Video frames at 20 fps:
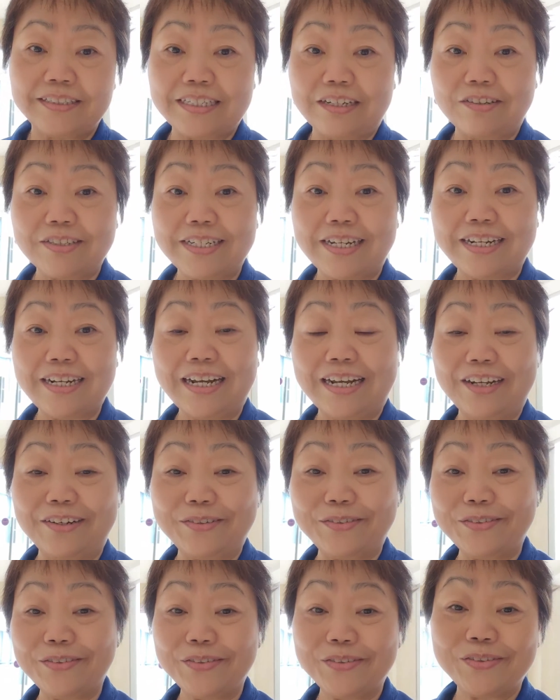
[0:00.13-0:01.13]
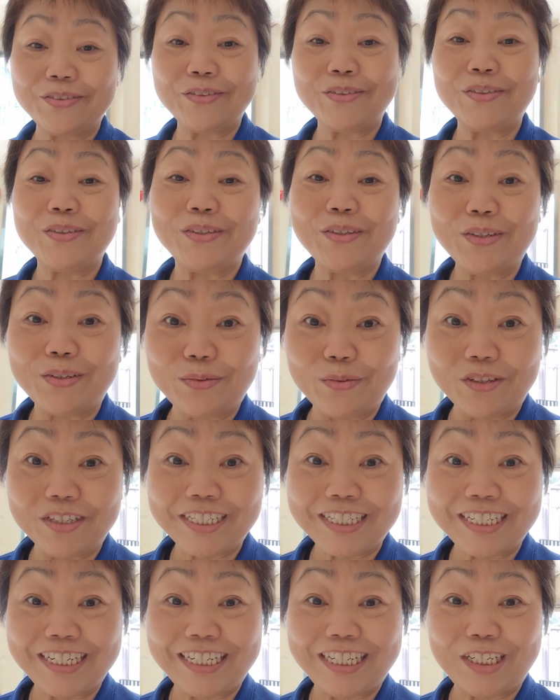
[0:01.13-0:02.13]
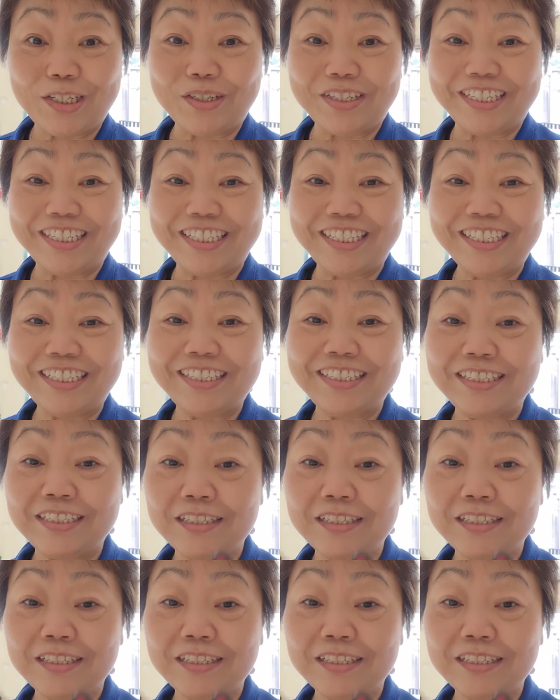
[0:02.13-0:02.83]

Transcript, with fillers: 早上好，我是丽云。